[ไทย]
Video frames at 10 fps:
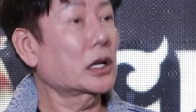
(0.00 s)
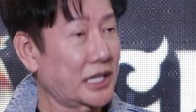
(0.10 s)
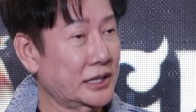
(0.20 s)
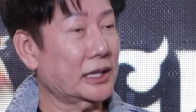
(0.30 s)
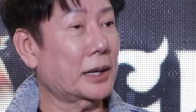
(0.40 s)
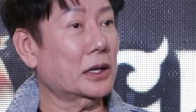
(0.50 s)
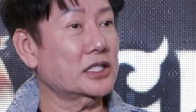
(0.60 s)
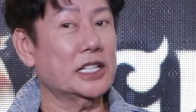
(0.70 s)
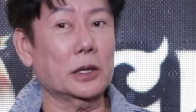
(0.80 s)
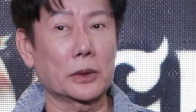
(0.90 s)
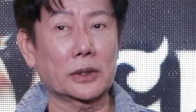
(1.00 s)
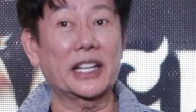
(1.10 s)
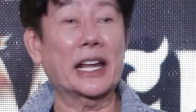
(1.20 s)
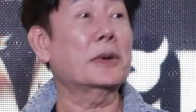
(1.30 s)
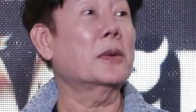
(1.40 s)
เอาจริงเลยเขาเขาชี้คน
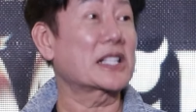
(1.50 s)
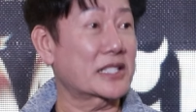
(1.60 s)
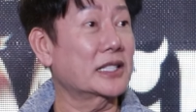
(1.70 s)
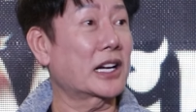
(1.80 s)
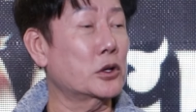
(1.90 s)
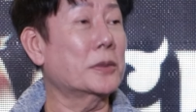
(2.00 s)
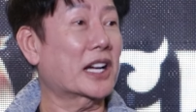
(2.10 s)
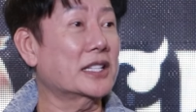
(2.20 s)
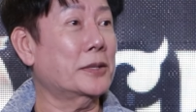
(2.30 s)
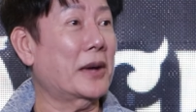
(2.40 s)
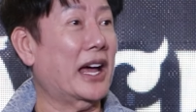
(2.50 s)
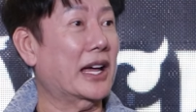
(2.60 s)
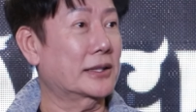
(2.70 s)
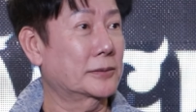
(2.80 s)
เด็กเมื่อวันซื้ออายุไม่เกินยี่สิบห้า